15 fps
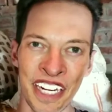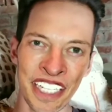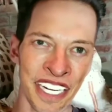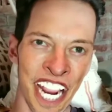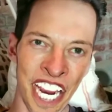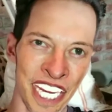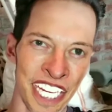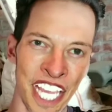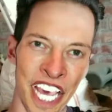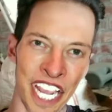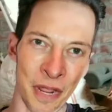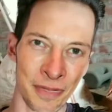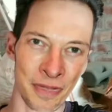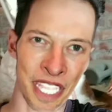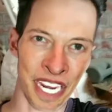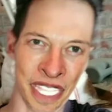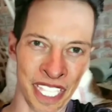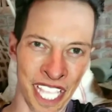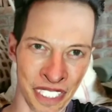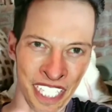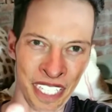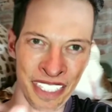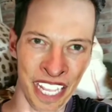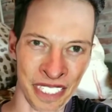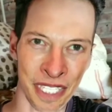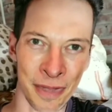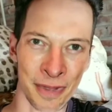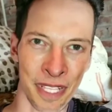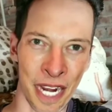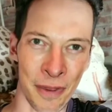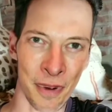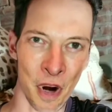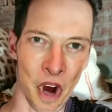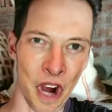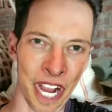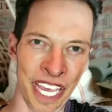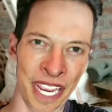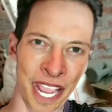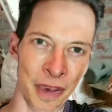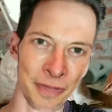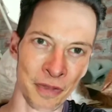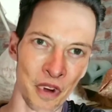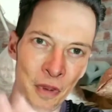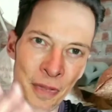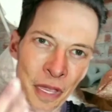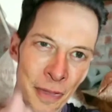नहीं यार अब तेरे दस हजार सब्सक्राइबर हो गए ना अब तू भी